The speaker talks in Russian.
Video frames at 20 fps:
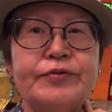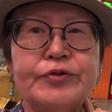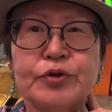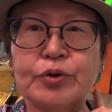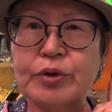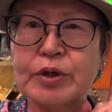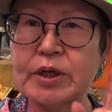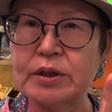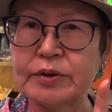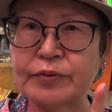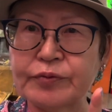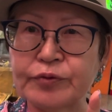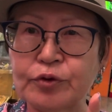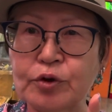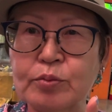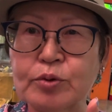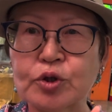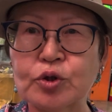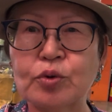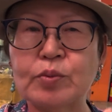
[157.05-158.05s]
Все дело в
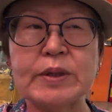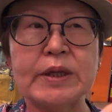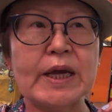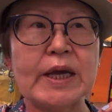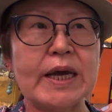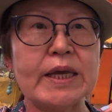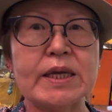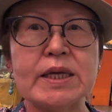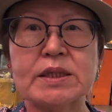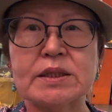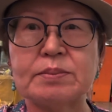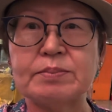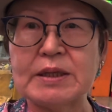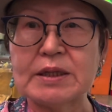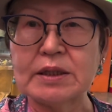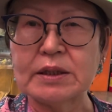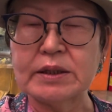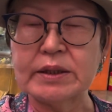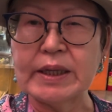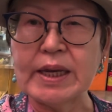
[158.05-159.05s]
том, что у меня есть
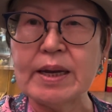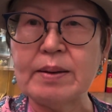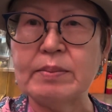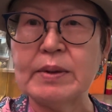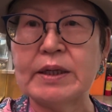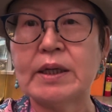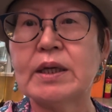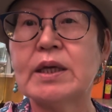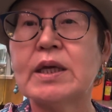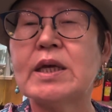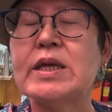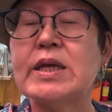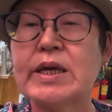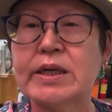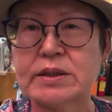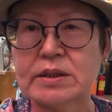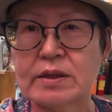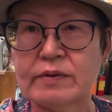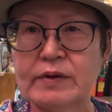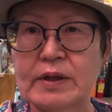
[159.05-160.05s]
middle name, это
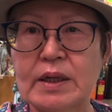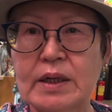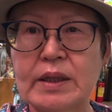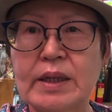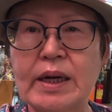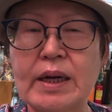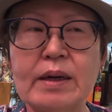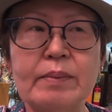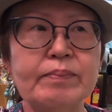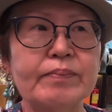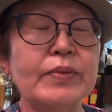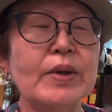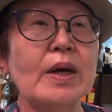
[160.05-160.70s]
Кинесовна, да,